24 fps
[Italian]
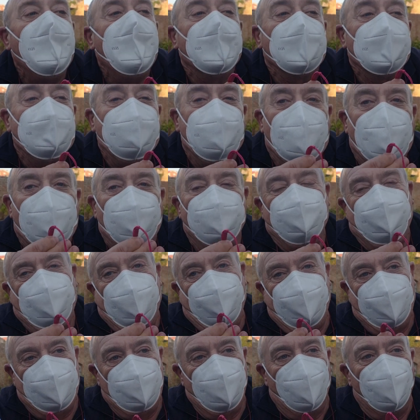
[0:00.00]
di ampie
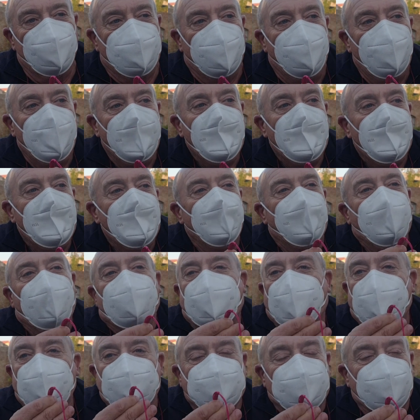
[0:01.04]
vedute, perché
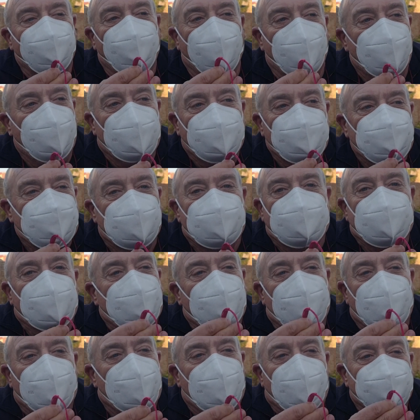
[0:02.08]
se voi leggete le
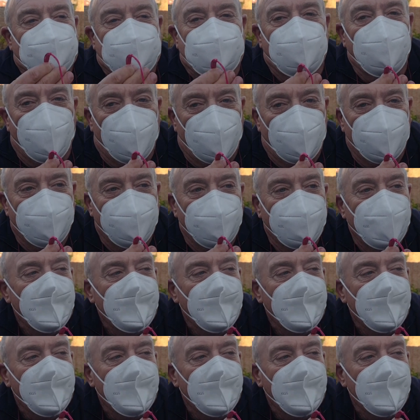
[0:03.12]
relazioni,